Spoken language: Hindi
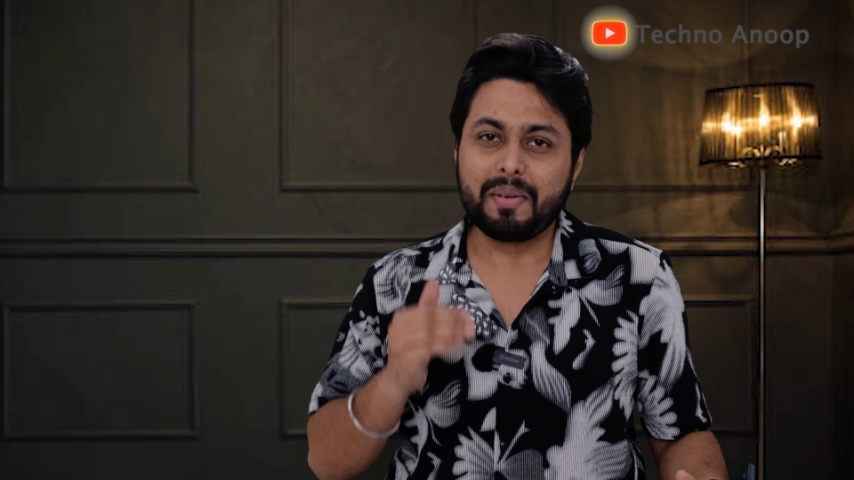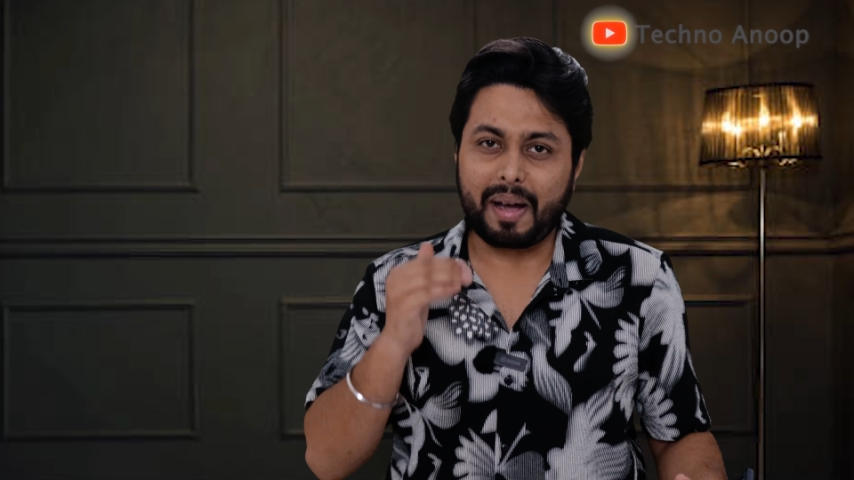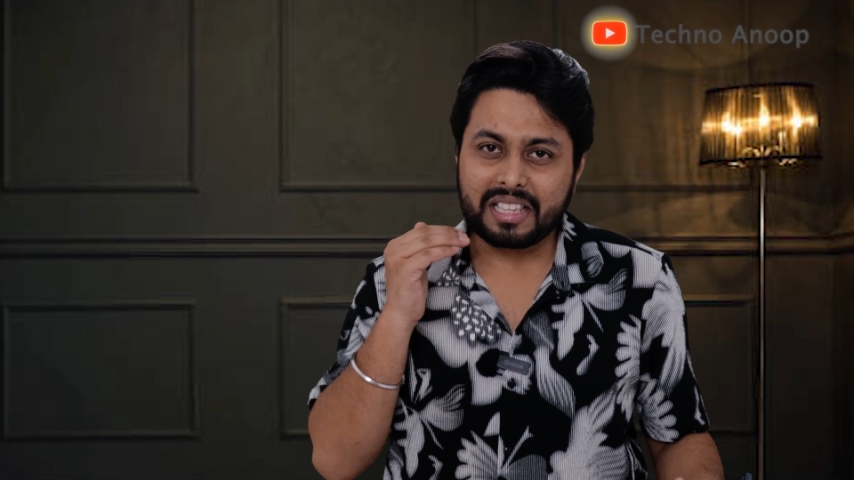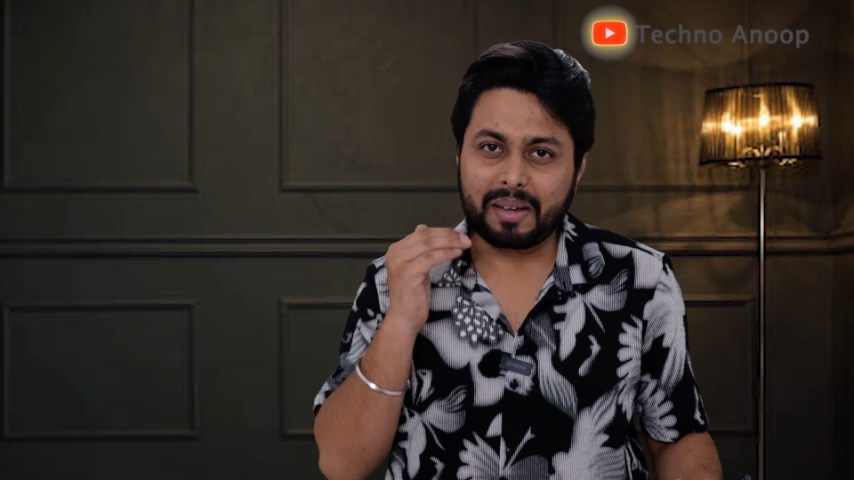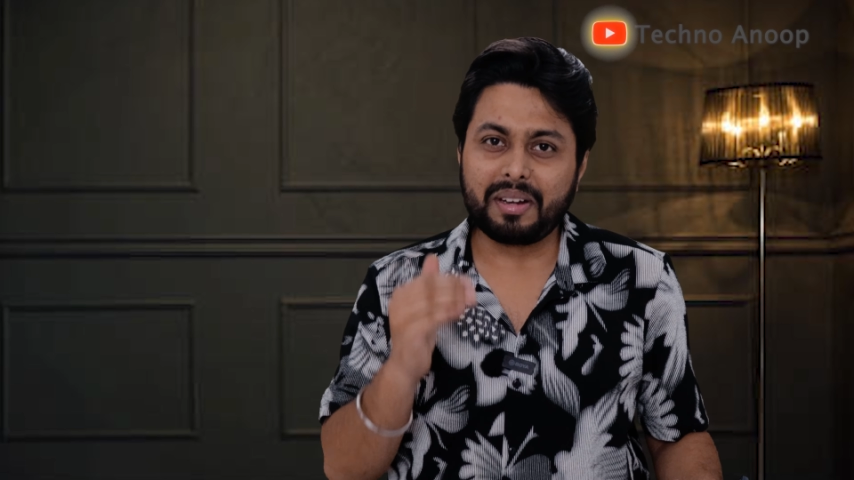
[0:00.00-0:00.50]

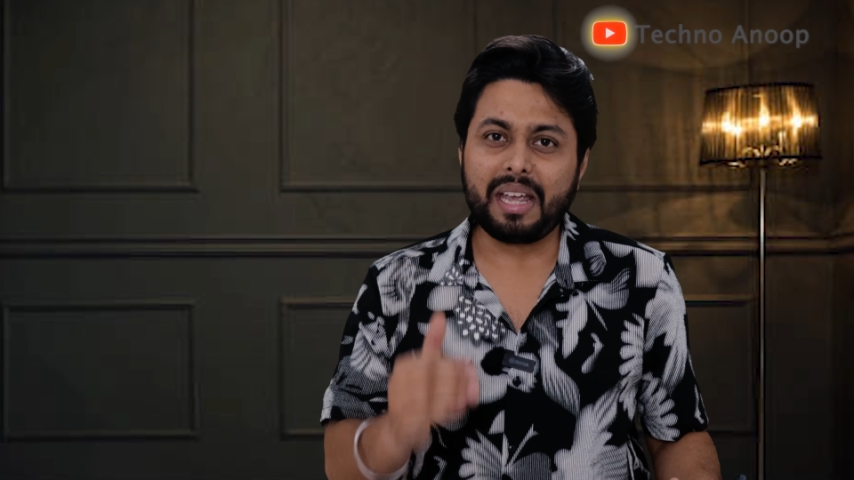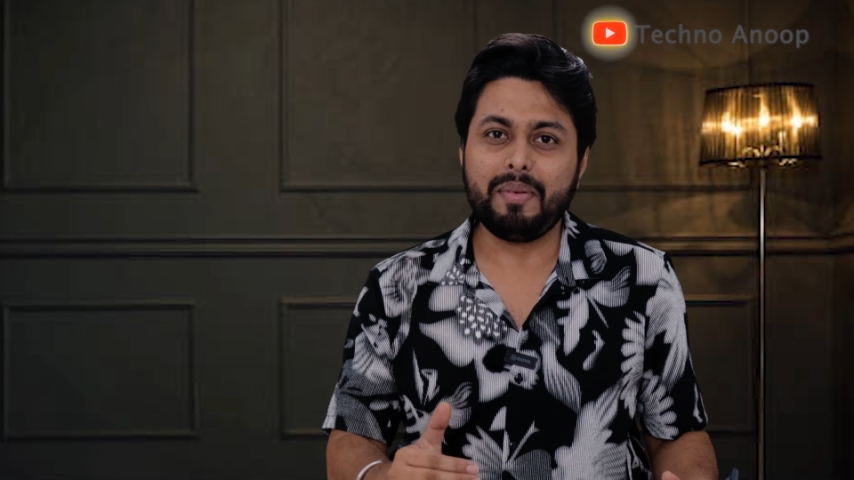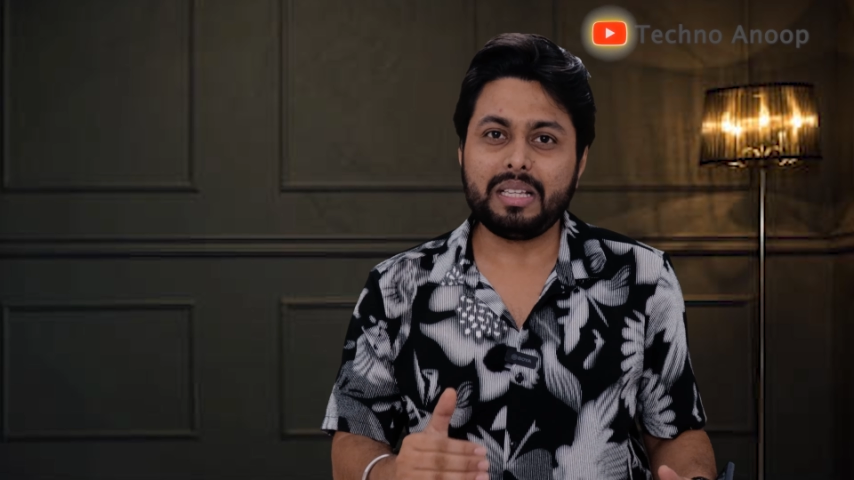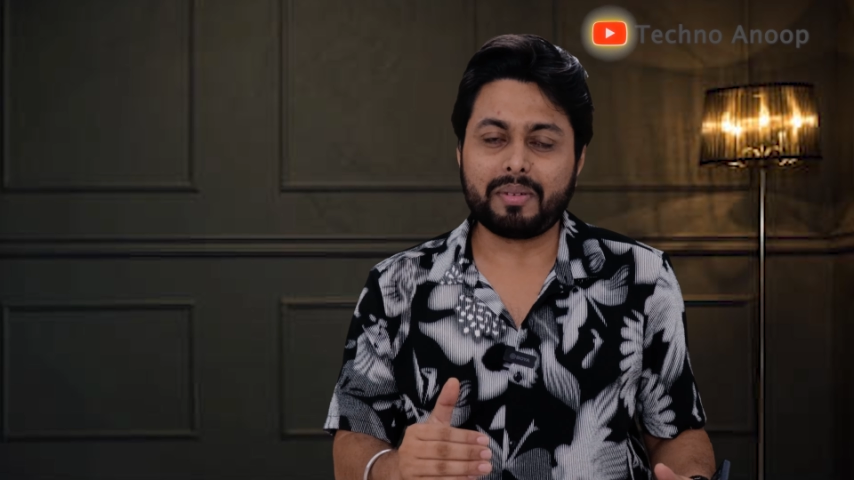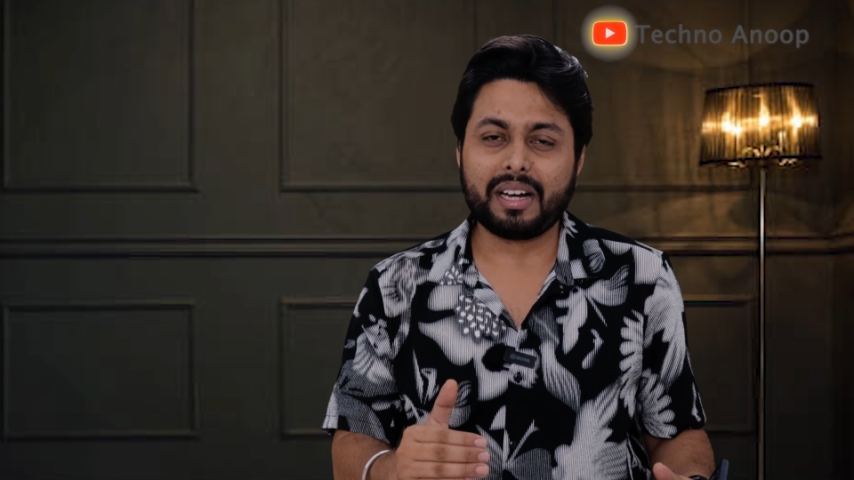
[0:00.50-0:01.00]
कि भाई साहब
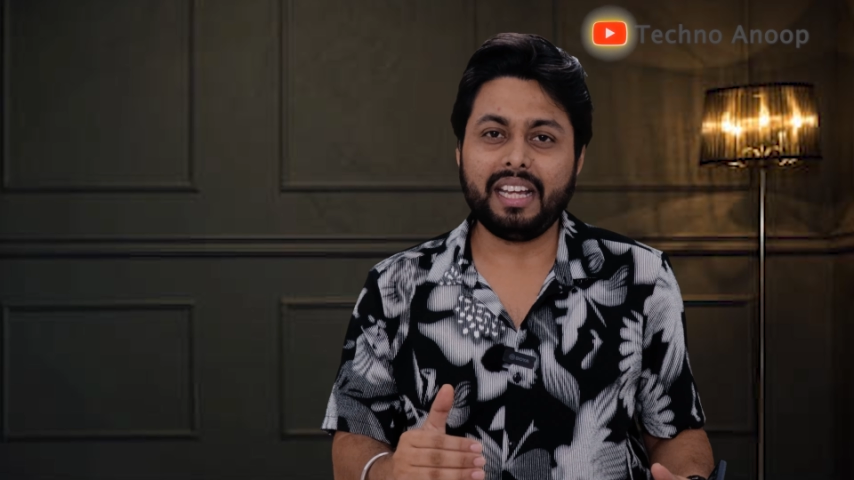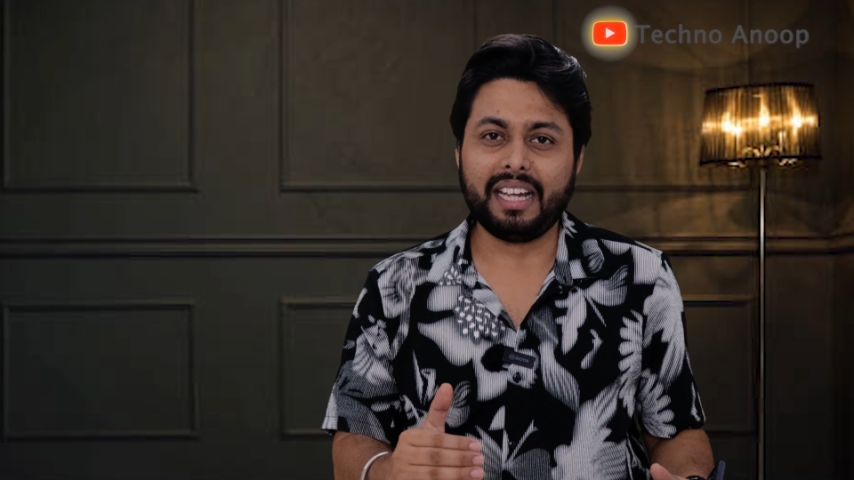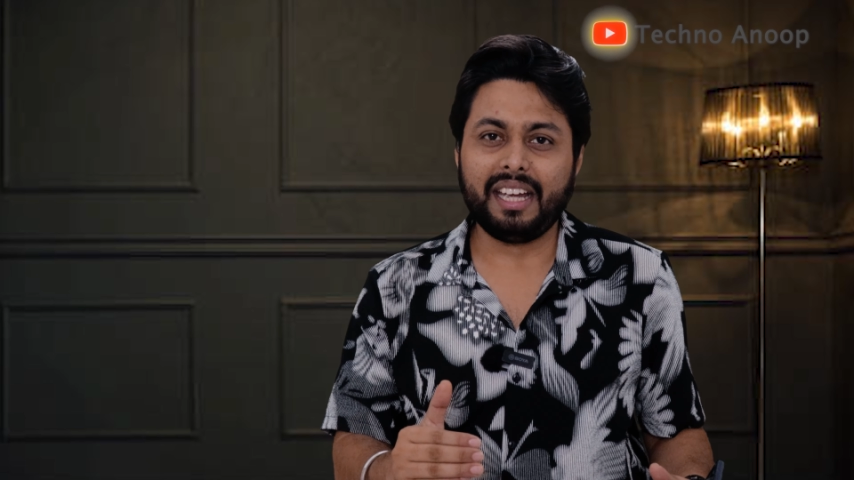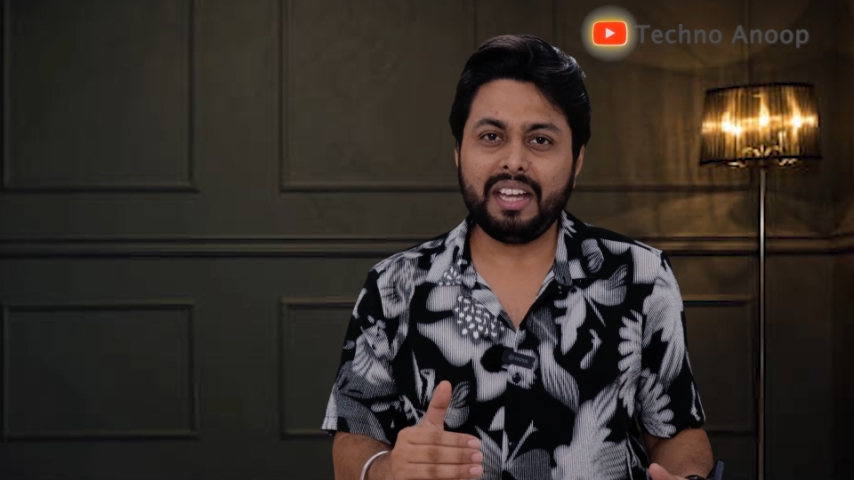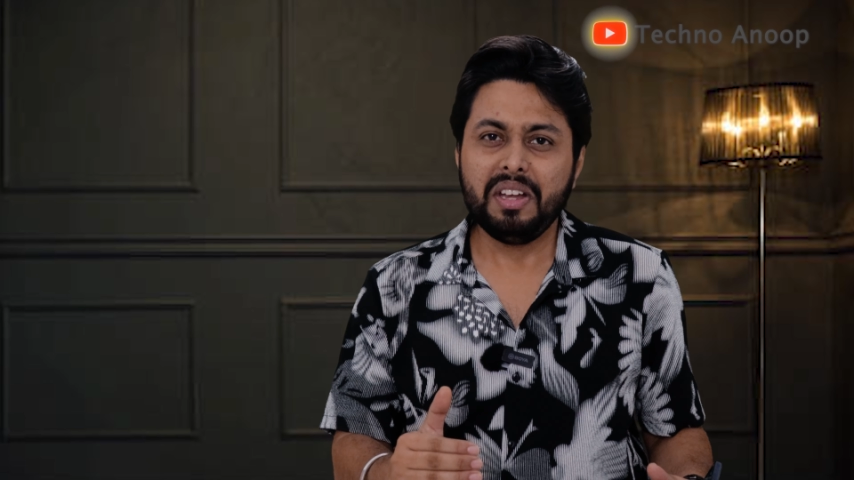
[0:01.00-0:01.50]
गेमिंग जब
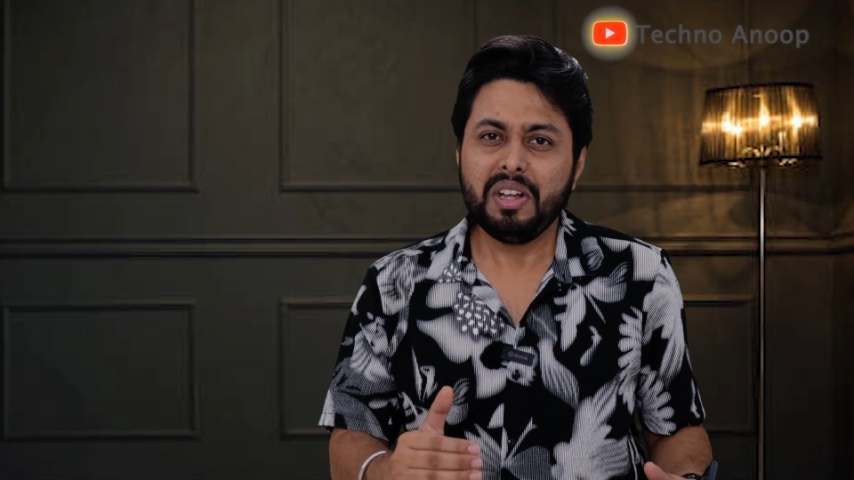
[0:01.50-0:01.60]
करेंगे